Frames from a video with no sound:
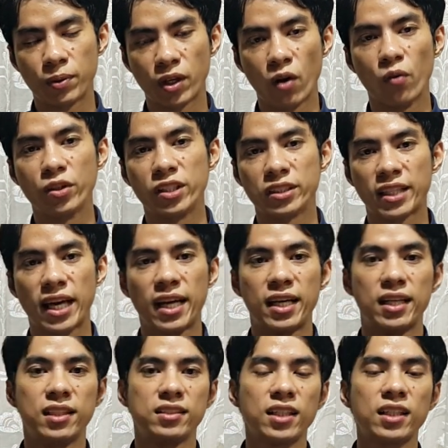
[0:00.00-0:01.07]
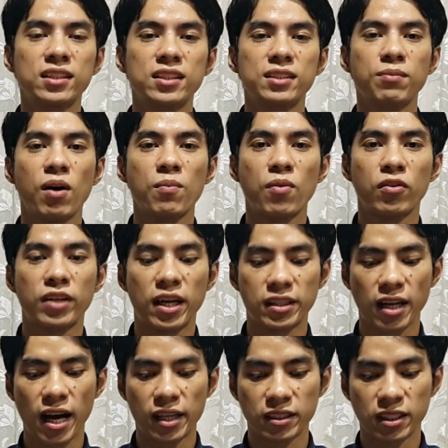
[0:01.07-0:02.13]
nồi như này chẳng cứ bóng phổ ôn ai
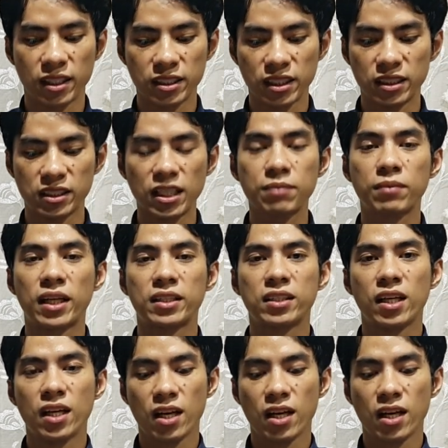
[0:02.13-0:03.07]
ai nào gì chẳng mà